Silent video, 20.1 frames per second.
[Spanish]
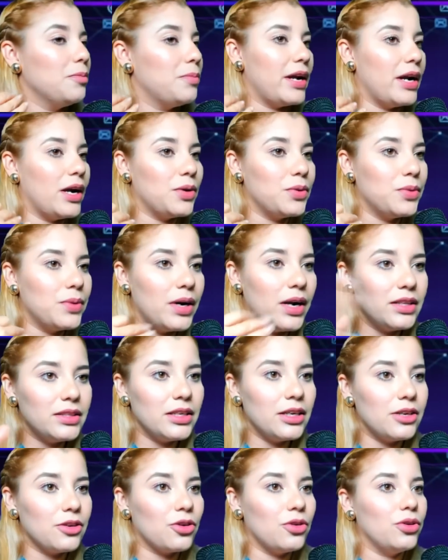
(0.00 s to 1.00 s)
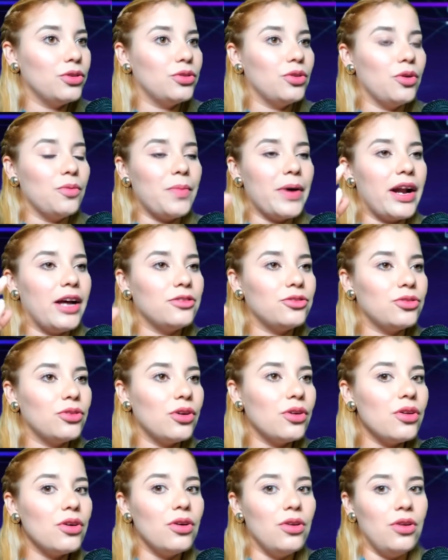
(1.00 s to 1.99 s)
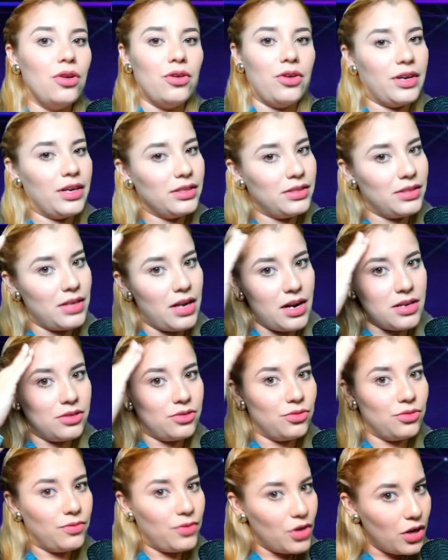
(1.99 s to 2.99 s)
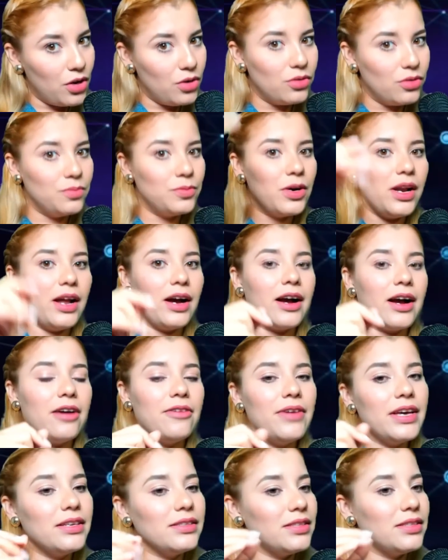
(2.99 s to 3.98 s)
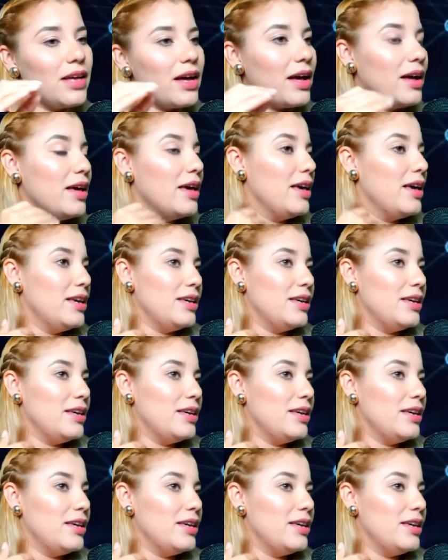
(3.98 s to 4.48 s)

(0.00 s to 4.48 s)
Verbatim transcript: para Walter Cotto, para todos los que se les subió el humo a la cabeza,